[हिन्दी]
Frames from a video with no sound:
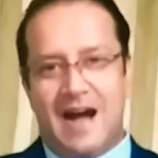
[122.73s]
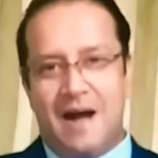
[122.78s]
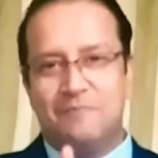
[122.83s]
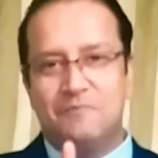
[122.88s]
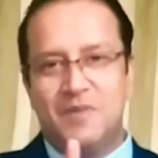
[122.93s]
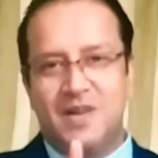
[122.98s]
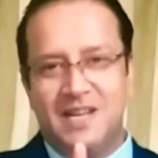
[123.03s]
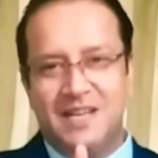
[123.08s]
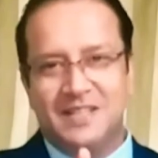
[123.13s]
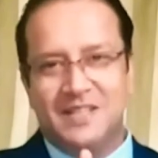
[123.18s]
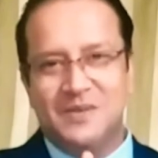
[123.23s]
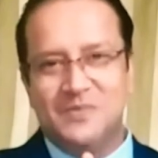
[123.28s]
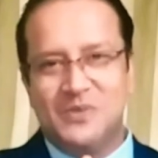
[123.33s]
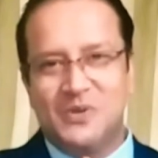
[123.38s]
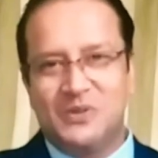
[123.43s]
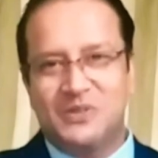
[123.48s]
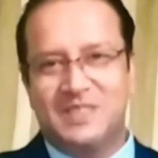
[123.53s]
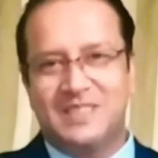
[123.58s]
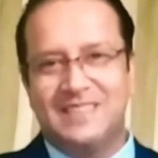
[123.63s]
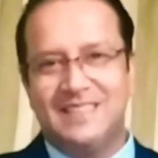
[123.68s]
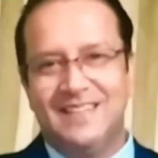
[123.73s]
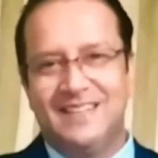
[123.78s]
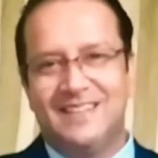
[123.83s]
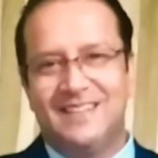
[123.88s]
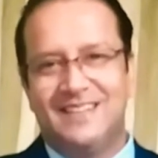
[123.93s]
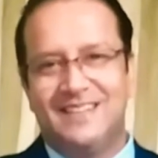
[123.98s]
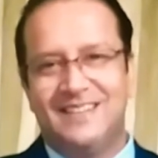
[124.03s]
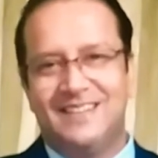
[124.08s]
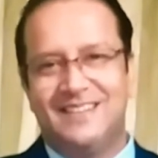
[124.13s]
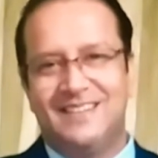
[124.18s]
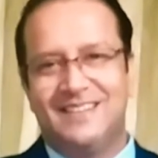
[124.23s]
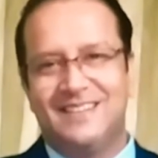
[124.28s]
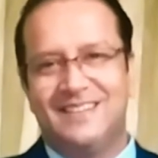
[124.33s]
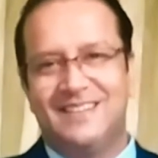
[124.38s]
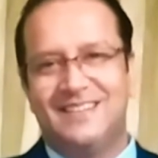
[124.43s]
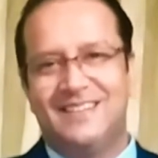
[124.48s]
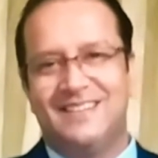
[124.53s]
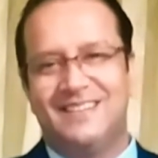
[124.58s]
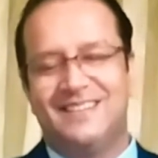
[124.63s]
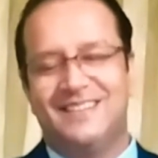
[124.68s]
आप मिले ना मोक्ष से
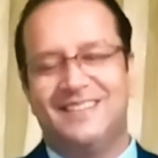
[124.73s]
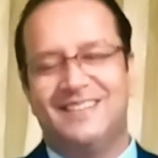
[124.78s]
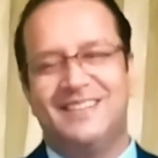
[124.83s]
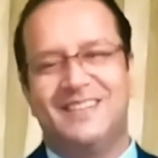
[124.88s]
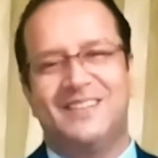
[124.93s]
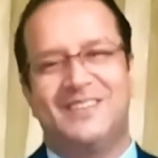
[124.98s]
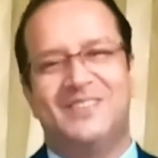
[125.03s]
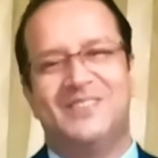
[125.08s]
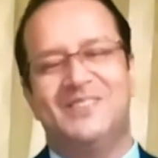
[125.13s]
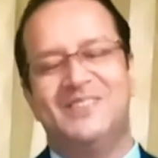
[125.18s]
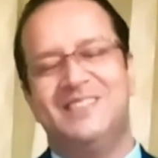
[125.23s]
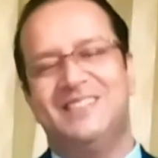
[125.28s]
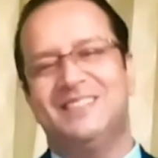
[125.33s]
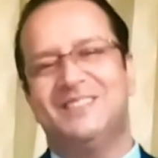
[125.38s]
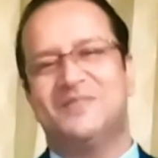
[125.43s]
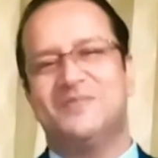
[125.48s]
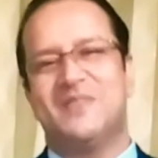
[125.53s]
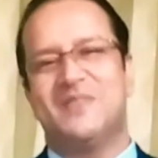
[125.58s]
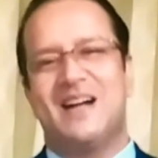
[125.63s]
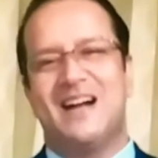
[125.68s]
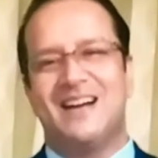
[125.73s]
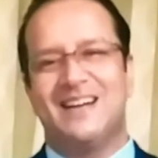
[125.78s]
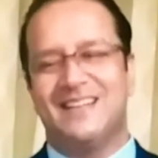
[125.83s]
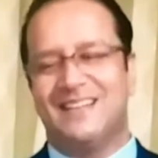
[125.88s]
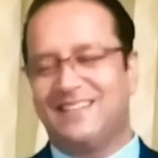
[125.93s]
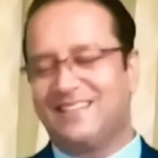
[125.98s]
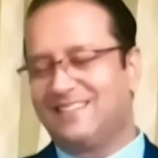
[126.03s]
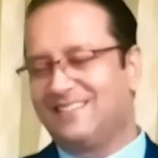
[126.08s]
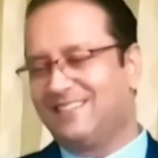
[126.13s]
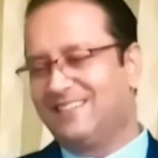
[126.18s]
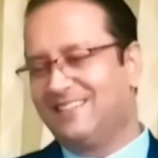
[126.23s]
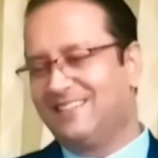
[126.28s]
लाइक कौन बाढ़ आए